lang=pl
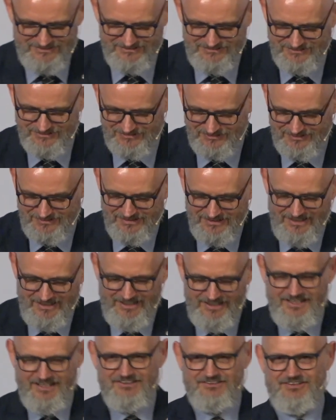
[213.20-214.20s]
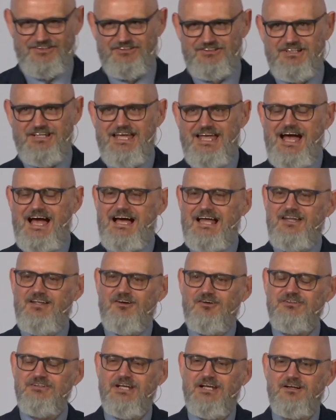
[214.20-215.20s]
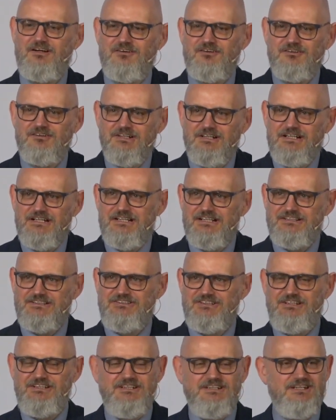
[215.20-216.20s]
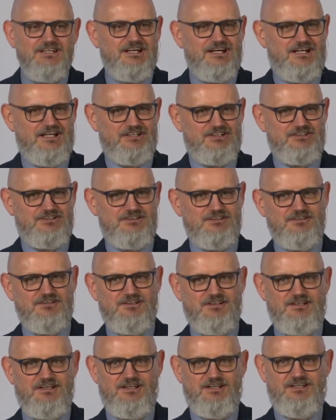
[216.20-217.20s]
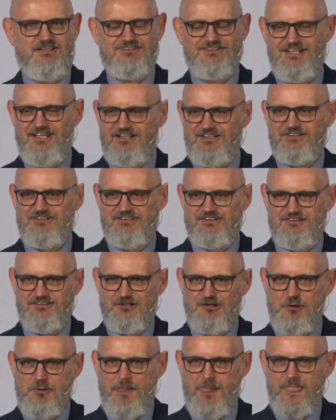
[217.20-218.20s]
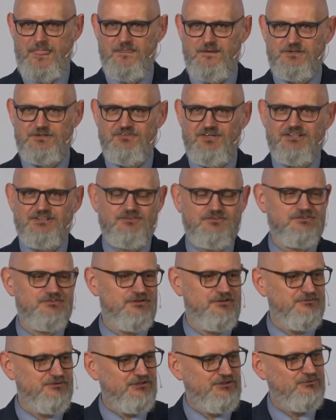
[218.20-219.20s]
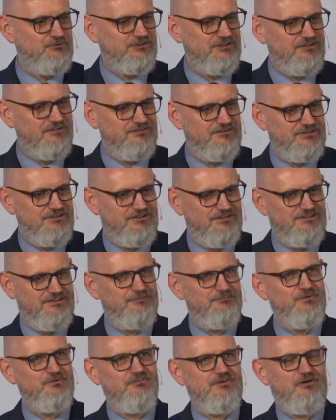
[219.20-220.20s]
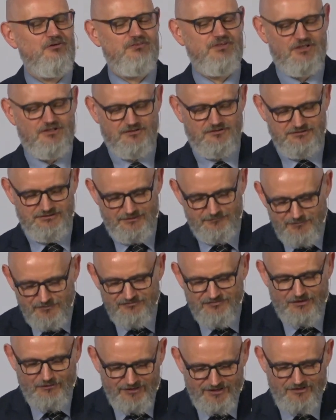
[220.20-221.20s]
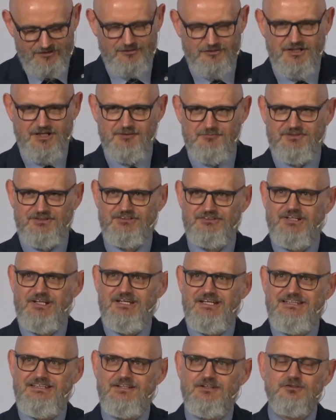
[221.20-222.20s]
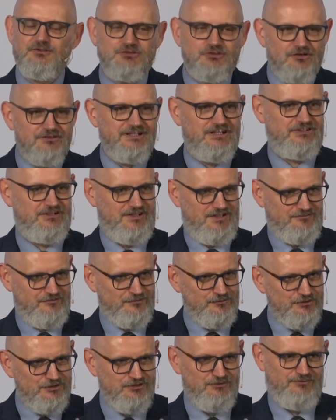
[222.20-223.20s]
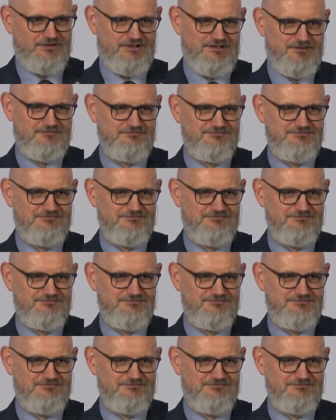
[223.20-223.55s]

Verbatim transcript: inne rzeczy. Ale on jako dziennikarz śledczy doświadczył w swoim życiu czegoś niebywałego, niebywałego ponieważ jego żona się nawróciła.